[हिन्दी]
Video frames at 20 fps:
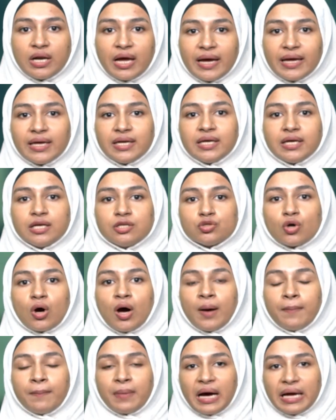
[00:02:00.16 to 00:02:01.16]
लाएंगे जो
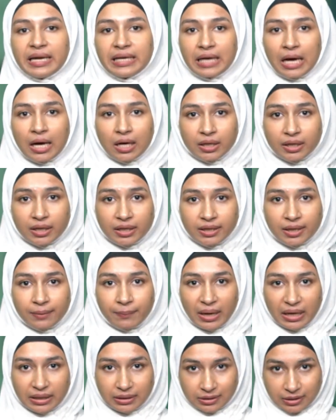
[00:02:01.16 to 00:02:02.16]
हमारे हक के लिए
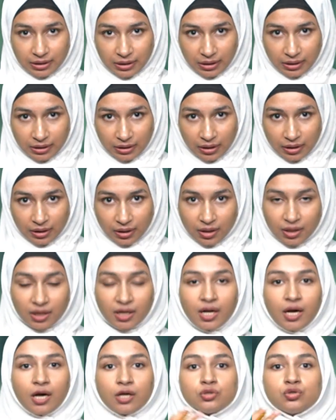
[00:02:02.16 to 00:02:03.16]
बात करेंगे
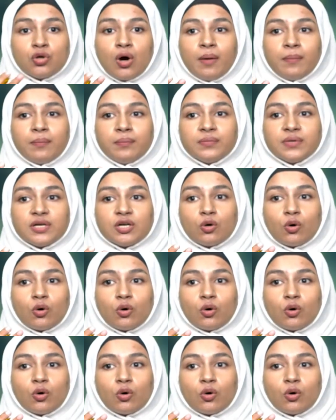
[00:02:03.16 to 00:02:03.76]
जो हम